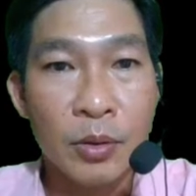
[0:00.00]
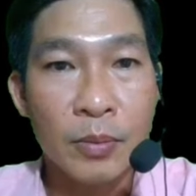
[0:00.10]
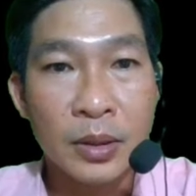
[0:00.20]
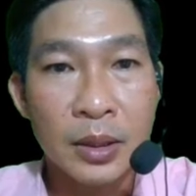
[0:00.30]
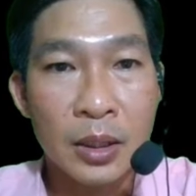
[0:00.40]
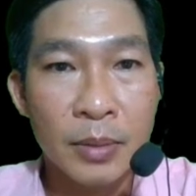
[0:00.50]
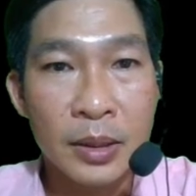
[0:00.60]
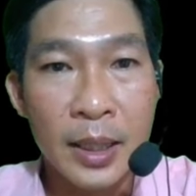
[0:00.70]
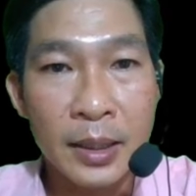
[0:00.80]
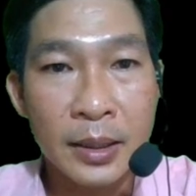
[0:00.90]
facebook của mình sau đó mình
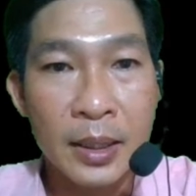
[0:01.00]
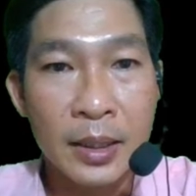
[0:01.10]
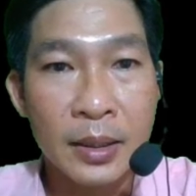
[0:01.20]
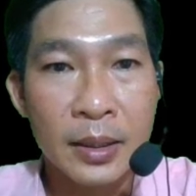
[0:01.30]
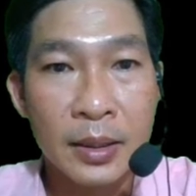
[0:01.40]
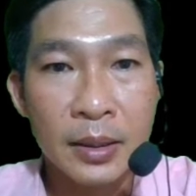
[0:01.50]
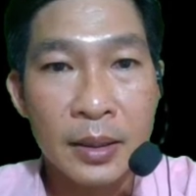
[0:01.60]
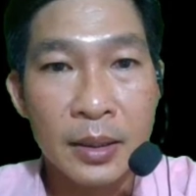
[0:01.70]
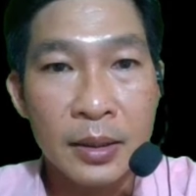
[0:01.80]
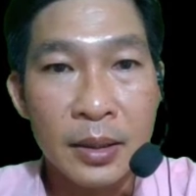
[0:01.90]
dán cái
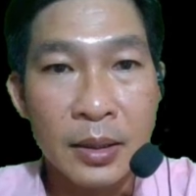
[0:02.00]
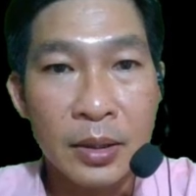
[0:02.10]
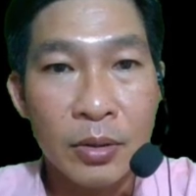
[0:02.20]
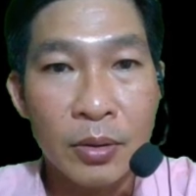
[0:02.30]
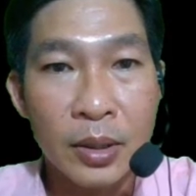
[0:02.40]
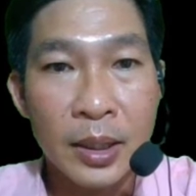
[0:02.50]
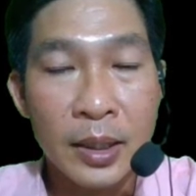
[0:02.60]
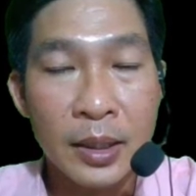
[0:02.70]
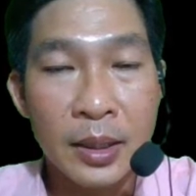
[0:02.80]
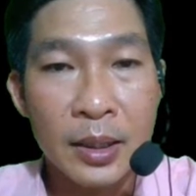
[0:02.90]
cái địa chỉ của
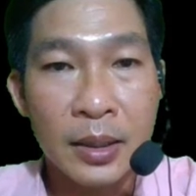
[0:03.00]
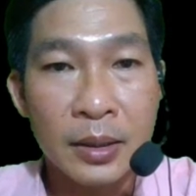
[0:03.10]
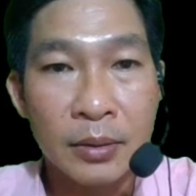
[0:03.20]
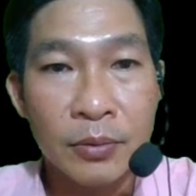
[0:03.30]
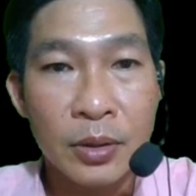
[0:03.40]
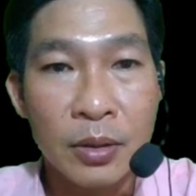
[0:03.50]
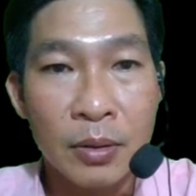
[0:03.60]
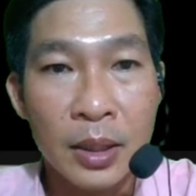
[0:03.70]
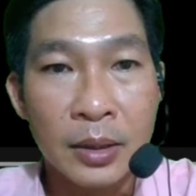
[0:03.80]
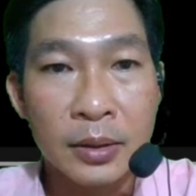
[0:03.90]
cái uh, à, pixel
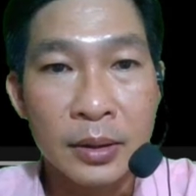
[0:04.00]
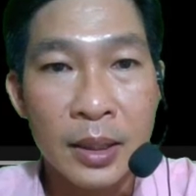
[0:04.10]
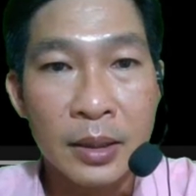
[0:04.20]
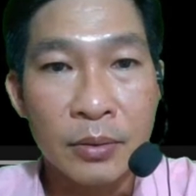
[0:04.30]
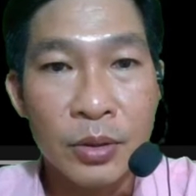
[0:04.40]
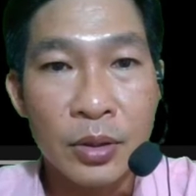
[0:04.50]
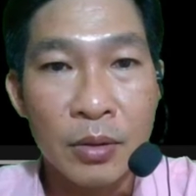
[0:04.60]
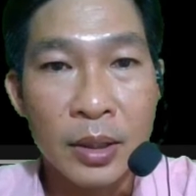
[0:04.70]
này lên đây pixel